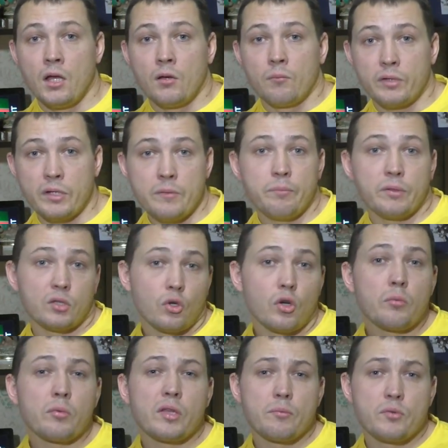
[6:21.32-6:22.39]
При
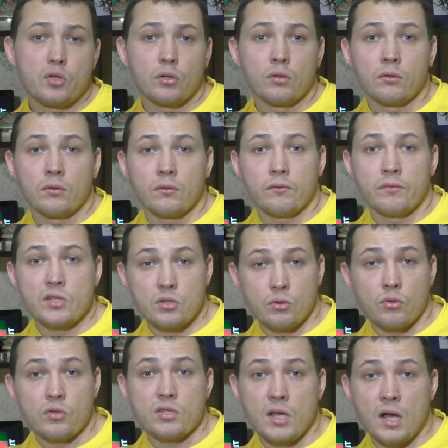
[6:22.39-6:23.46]
подкормке пчел
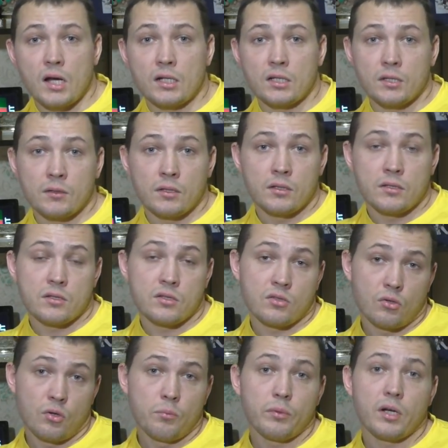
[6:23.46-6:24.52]
весной сахарный
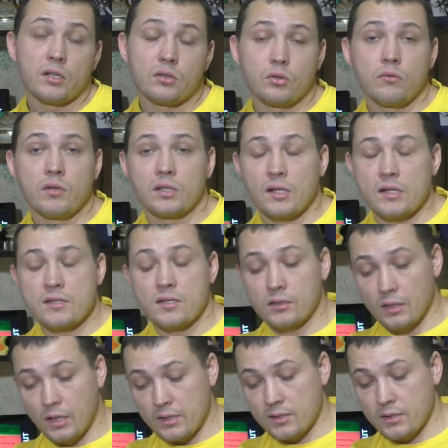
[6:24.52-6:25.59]
сироп готовят
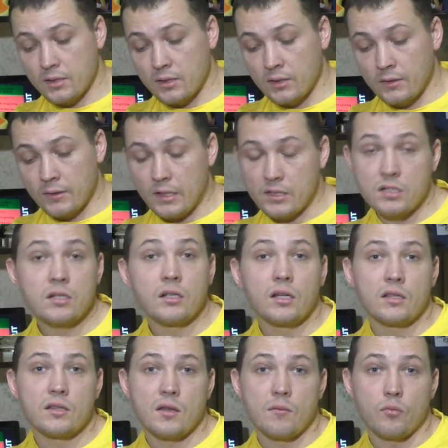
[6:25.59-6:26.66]
концентрации один к
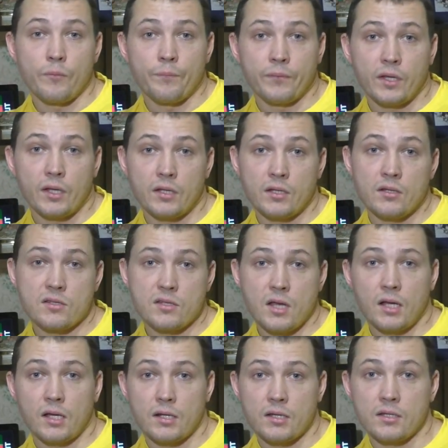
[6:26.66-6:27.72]
одному один
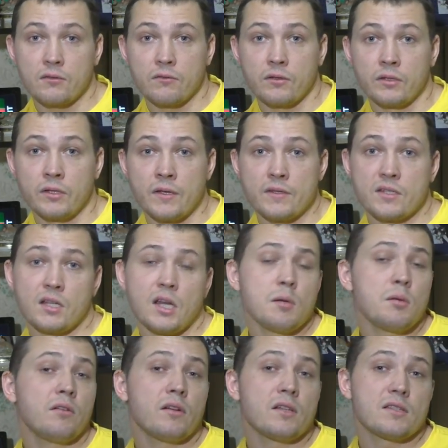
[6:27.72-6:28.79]
сахар, один воды.
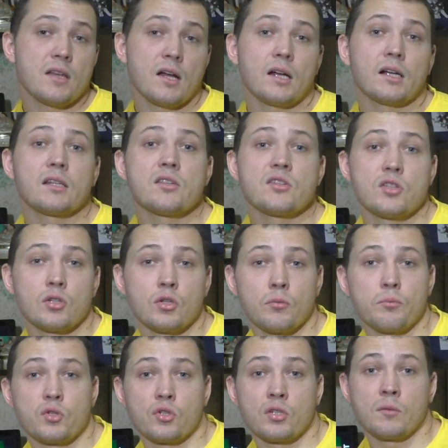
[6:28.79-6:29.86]
Скармливать сахарный
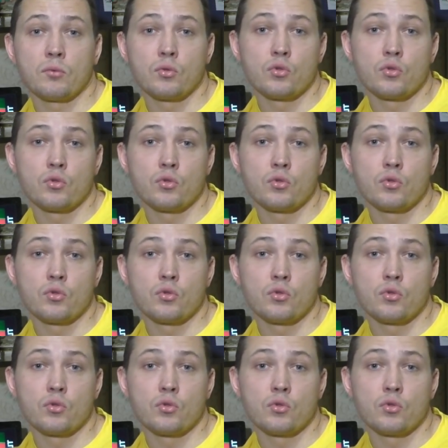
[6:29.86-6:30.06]
сироп пчелам